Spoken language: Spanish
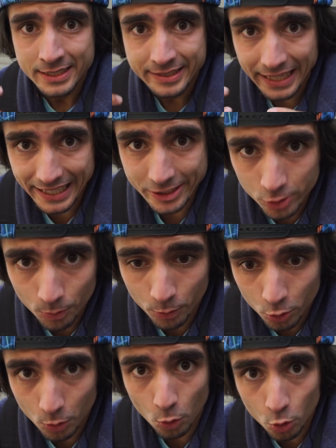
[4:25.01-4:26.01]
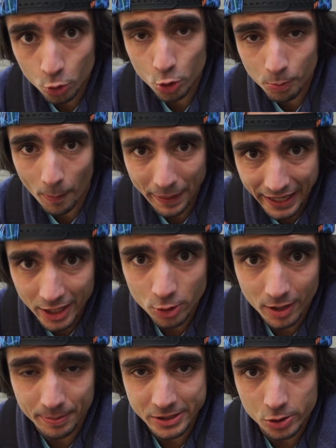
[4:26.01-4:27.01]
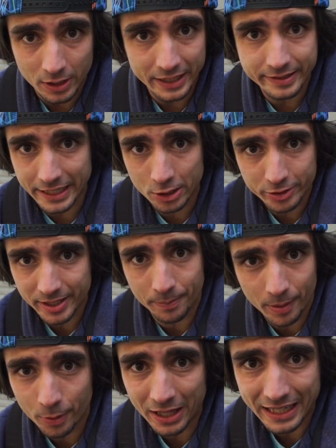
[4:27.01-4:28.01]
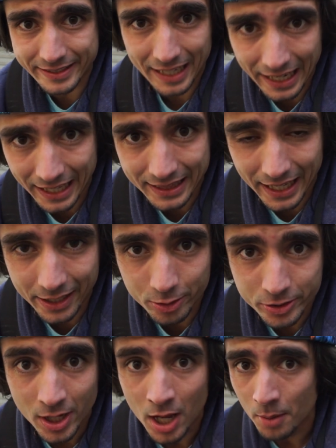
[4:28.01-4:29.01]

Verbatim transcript: si es que son un grupo pequeño de personas y no siempre pueden hacer legendarios,